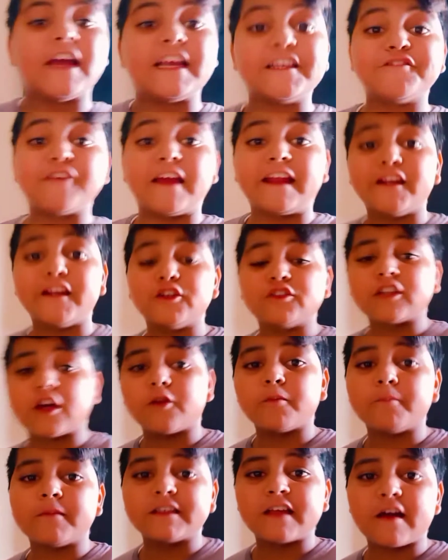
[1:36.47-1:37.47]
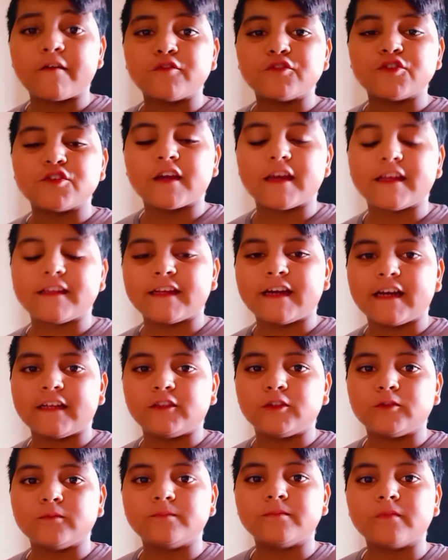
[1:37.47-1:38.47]
पूरा उसका रूम भी साफ़ हो चुका है दिखाता हूँ
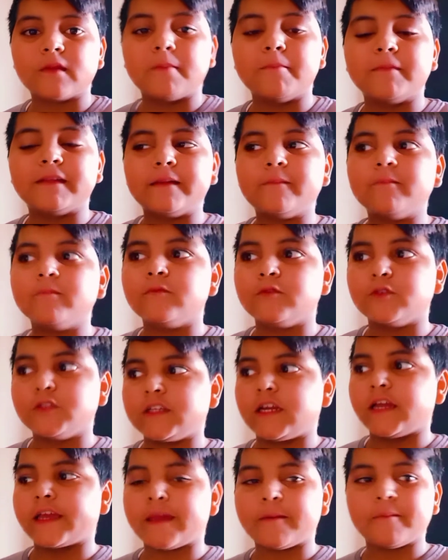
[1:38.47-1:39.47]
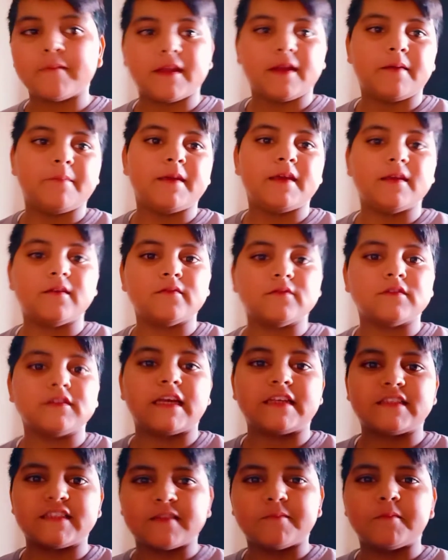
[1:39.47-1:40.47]
मतलब उसका क्या मेरा भी साथ
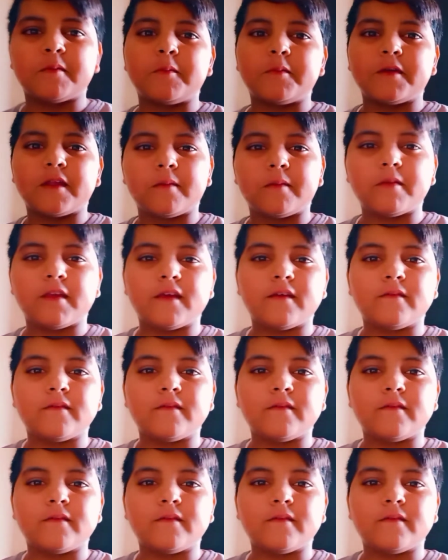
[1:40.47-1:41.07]
साथ में मेरा भी है